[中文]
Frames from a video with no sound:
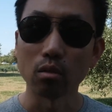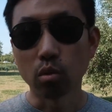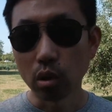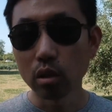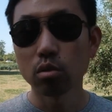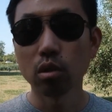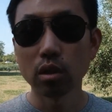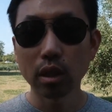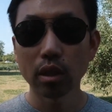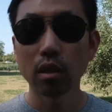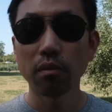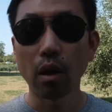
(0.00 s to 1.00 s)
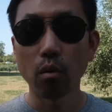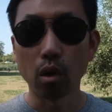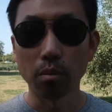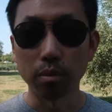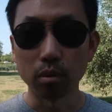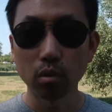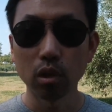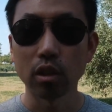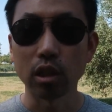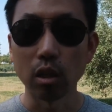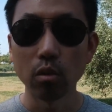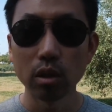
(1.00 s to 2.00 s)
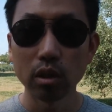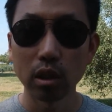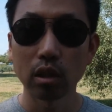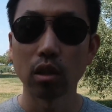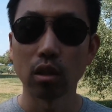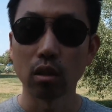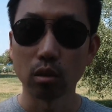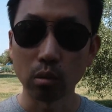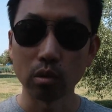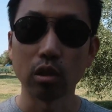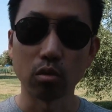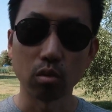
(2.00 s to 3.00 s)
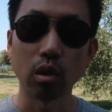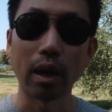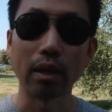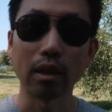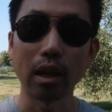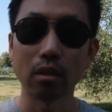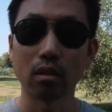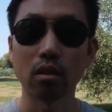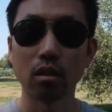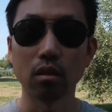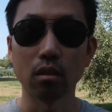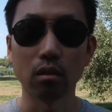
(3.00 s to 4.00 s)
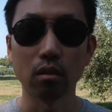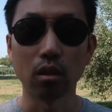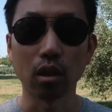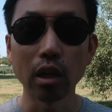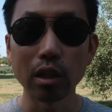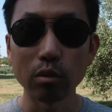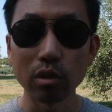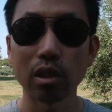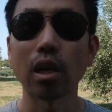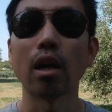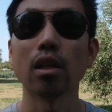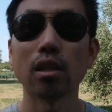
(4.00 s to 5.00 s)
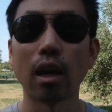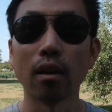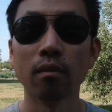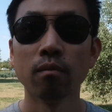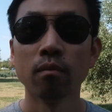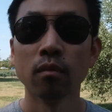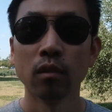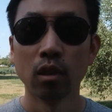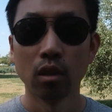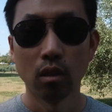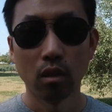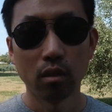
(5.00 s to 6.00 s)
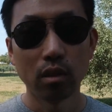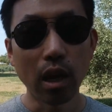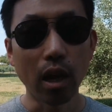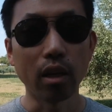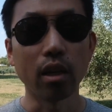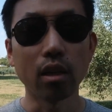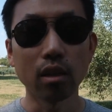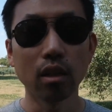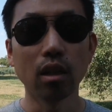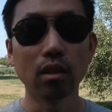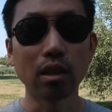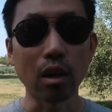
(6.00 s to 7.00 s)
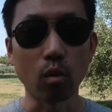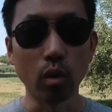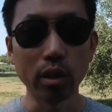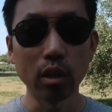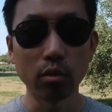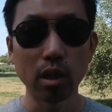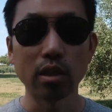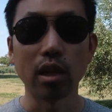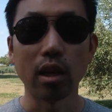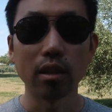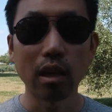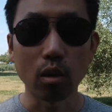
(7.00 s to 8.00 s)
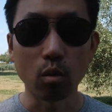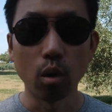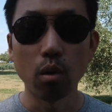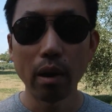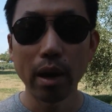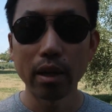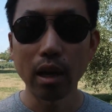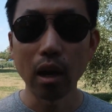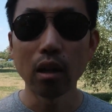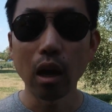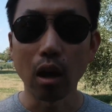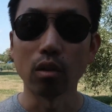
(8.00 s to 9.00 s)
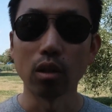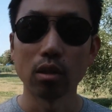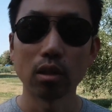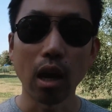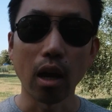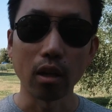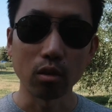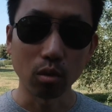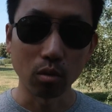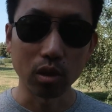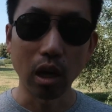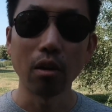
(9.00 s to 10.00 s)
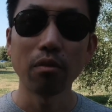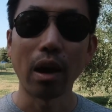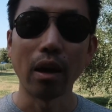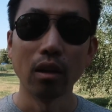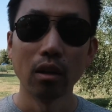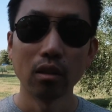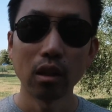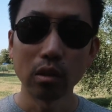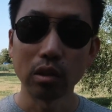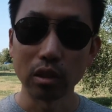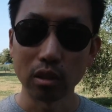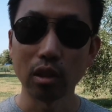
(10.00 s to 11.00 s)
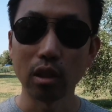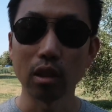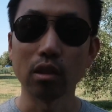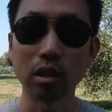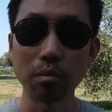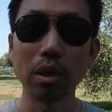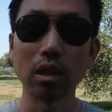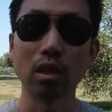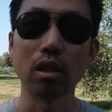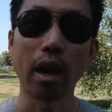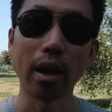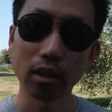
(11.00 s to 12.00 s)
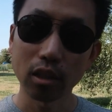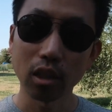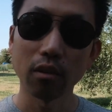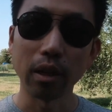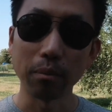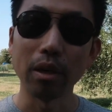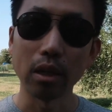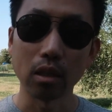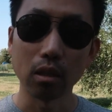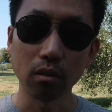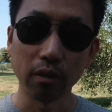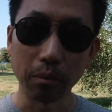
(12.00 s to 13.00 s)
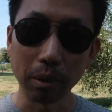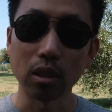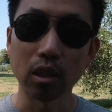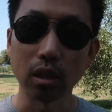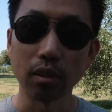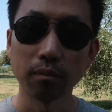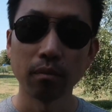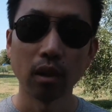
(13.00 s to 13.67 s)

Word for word: 所以说，这个地方我不做结论性的东西出来，但是你可以去想一想，这样一个在国内赚钱，在国外养老的这样一种想法，到底是一个真命题还是一个伪命伪命题？